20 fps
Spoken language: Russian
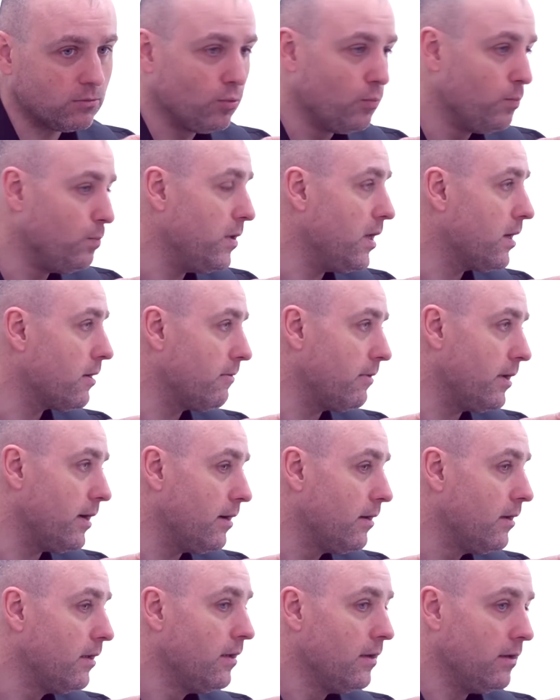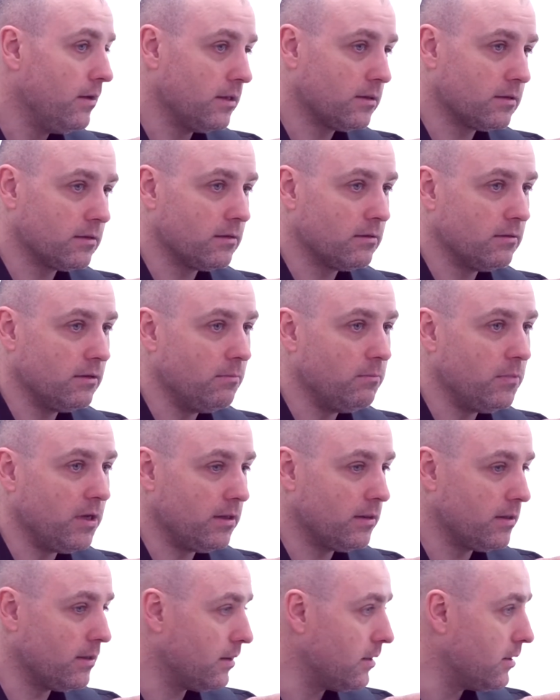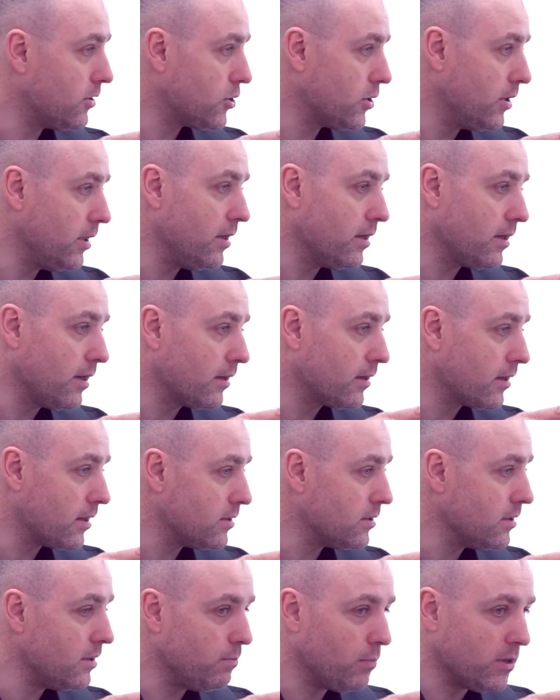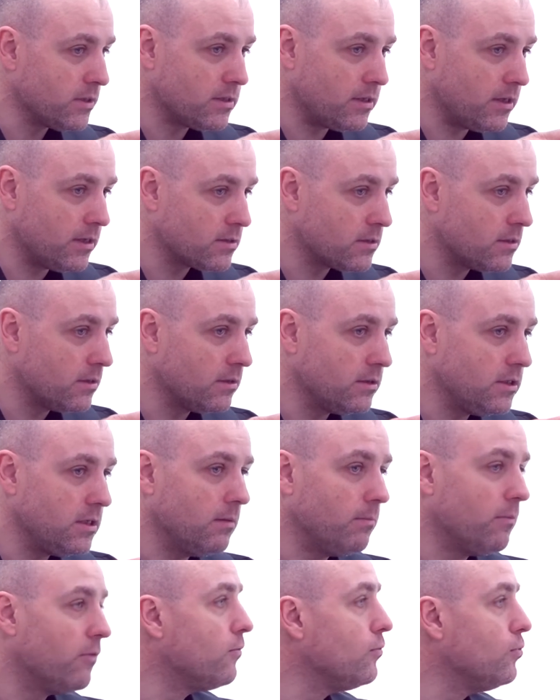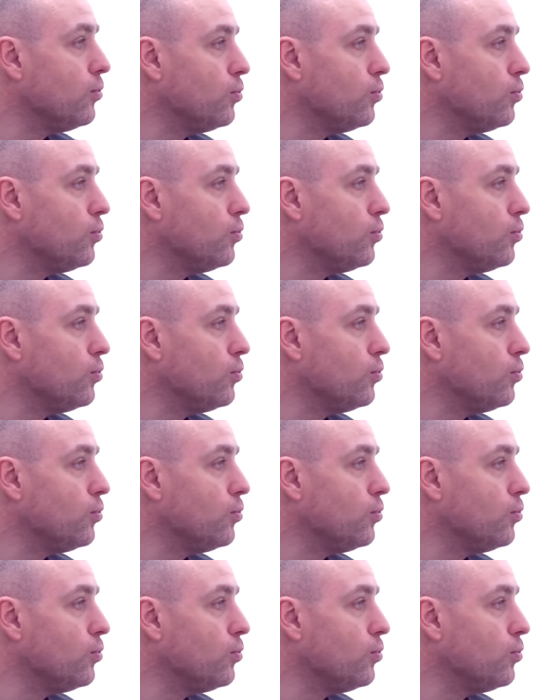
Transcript: Ну, первое, это имеет отношение как раз непосредственно к тем